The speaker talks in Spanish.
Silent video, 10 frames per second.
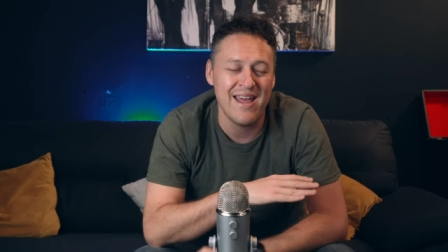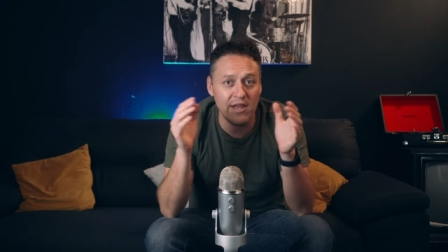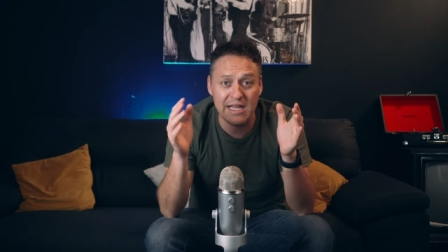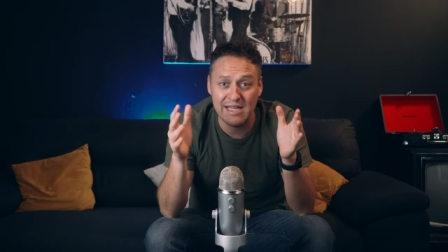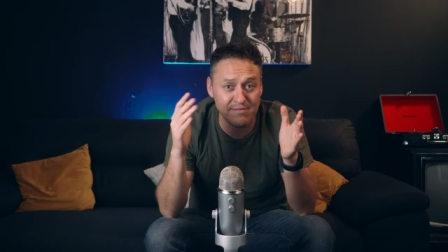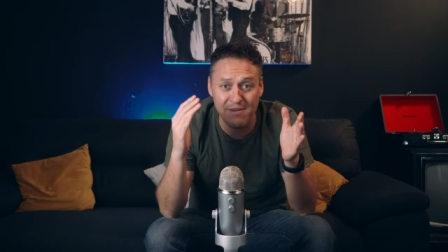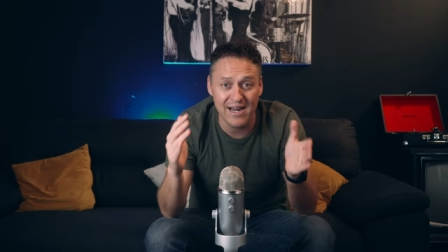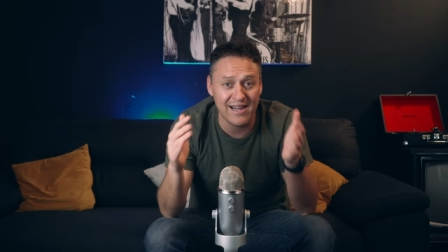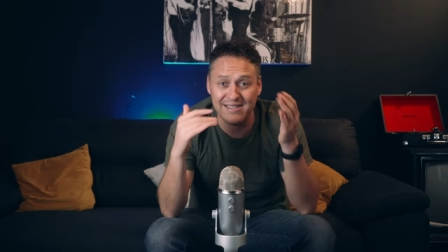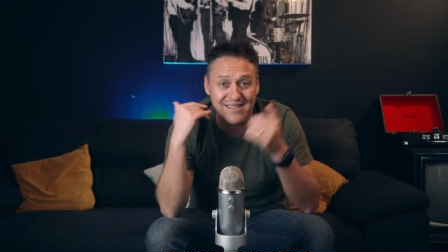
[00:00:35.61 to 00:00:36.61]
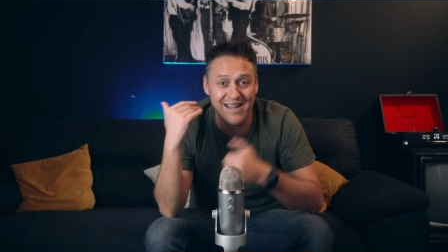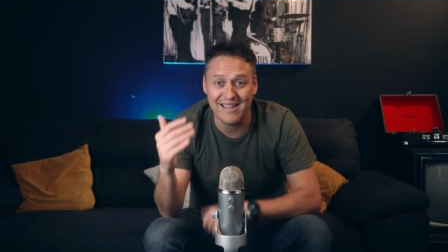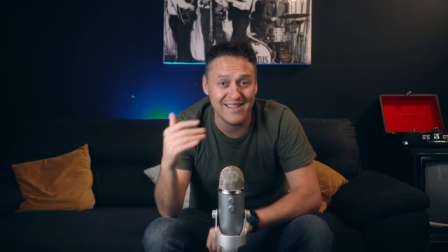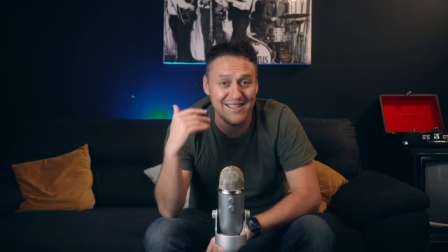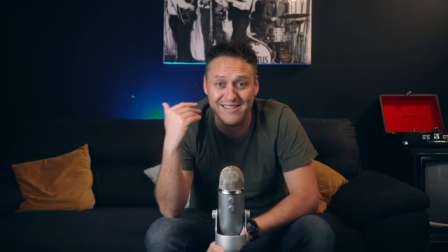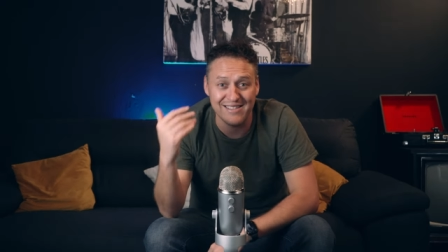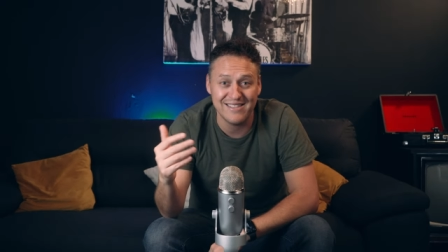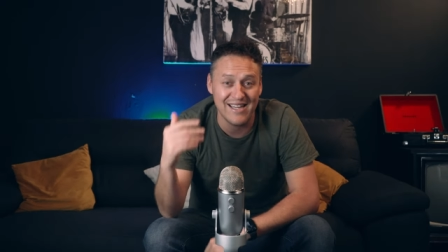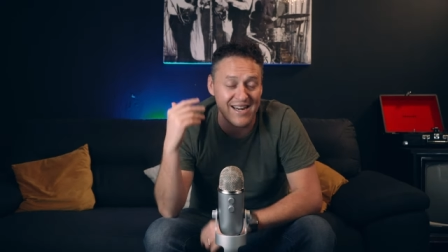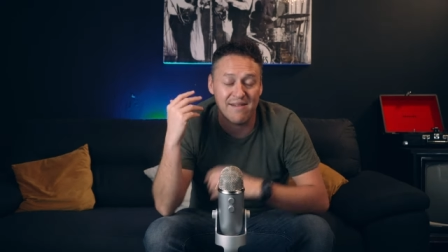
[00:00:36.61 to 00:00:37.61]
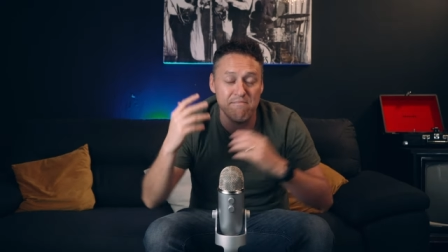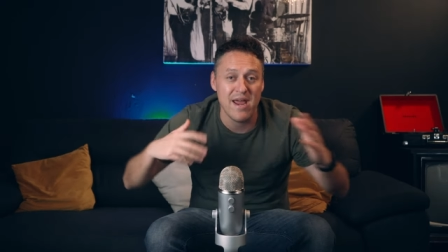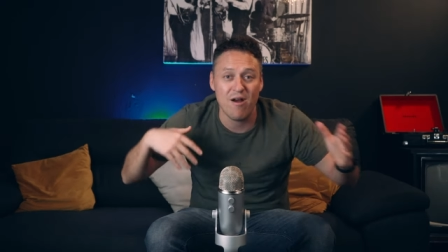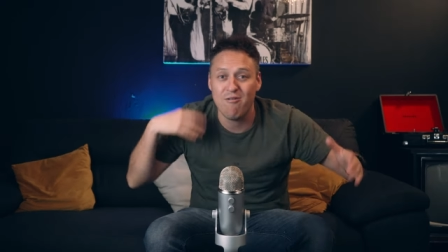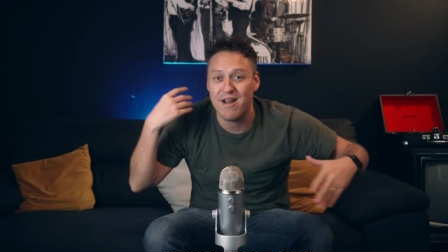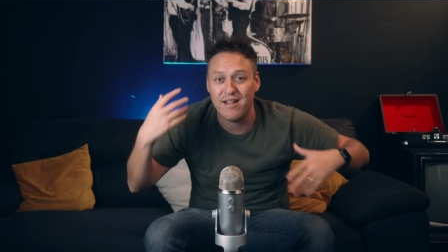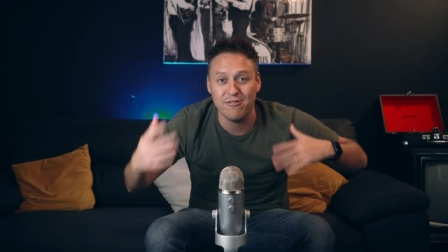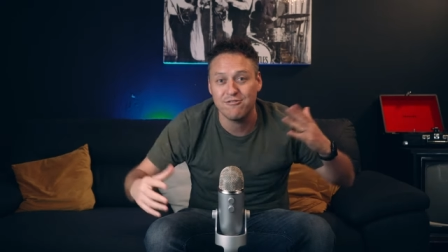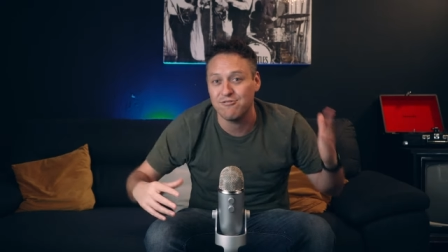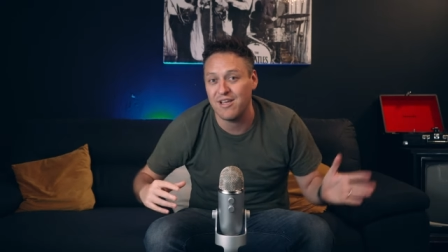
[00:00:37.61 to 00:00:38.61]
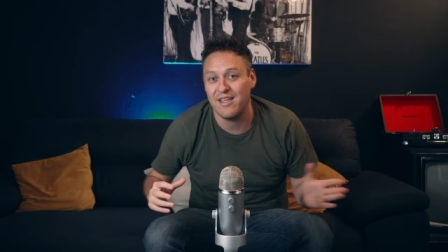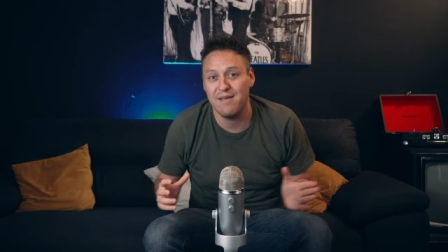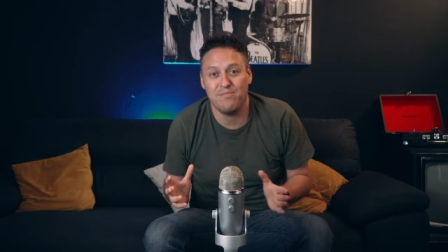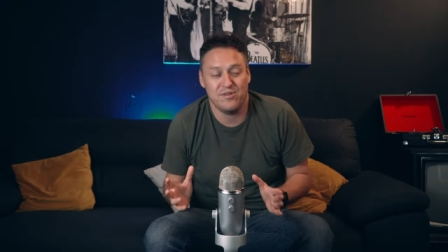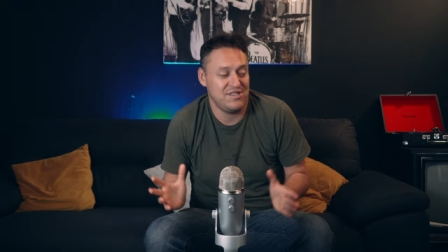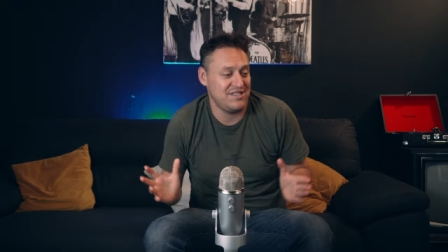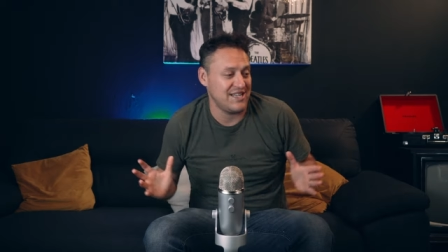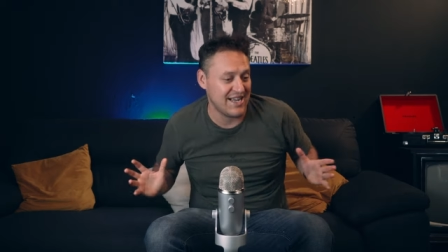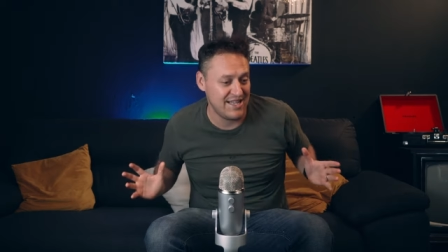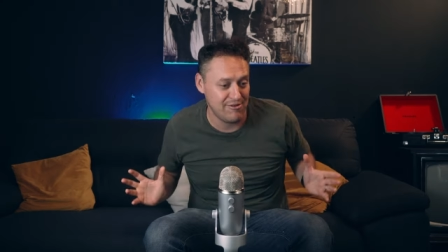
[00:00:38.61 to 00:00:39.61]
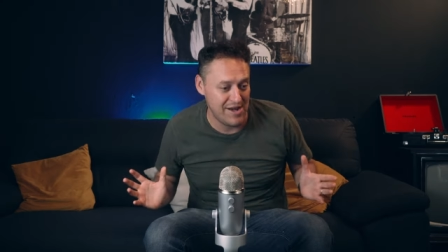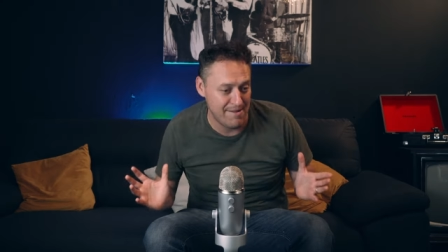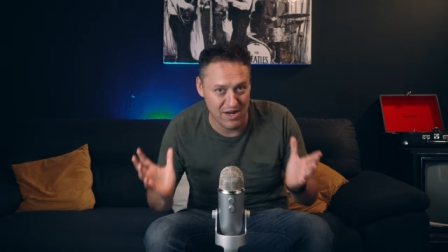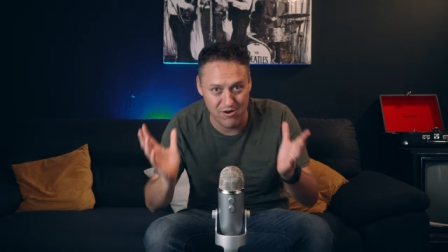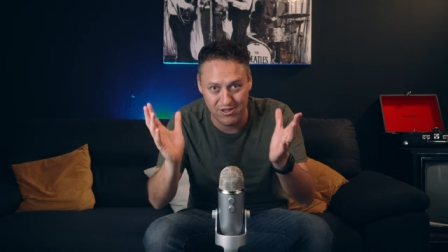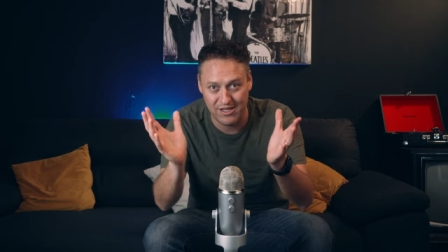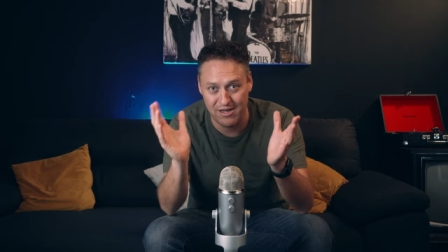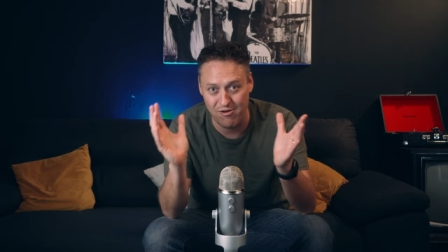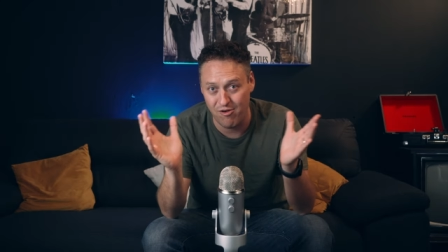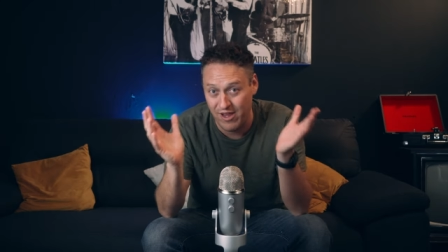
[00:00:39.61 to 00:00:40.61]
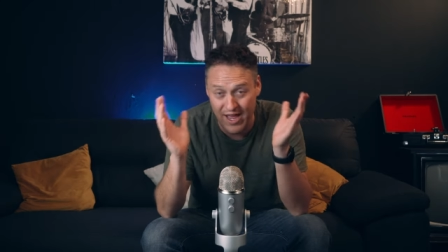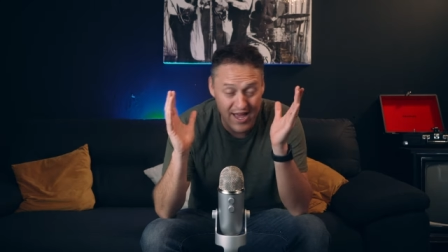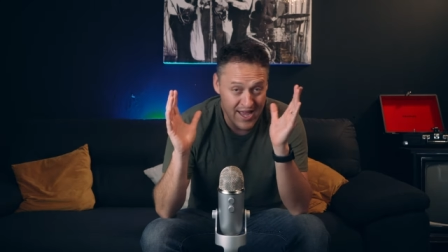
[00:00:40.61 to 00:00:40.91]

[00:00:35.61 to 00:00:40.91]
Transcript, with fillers: todas las marcas tratan de estar mejorando sus equipos y sacando la mejor tecnología